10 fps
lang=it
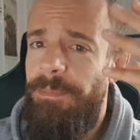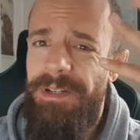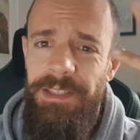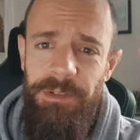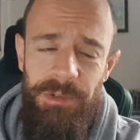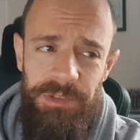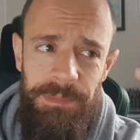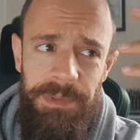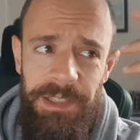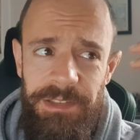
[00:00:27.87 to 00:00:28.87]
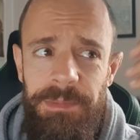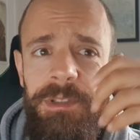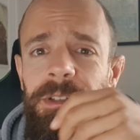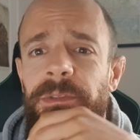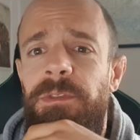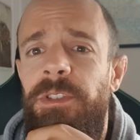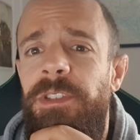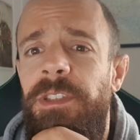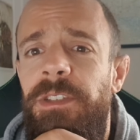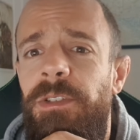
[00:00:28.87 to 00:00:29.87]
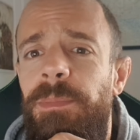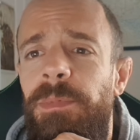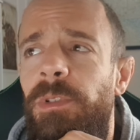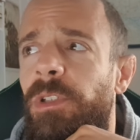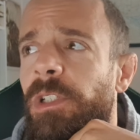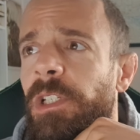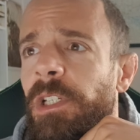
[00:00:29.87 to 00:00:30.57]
per chi non lo sapesse, per chi non fosse troppo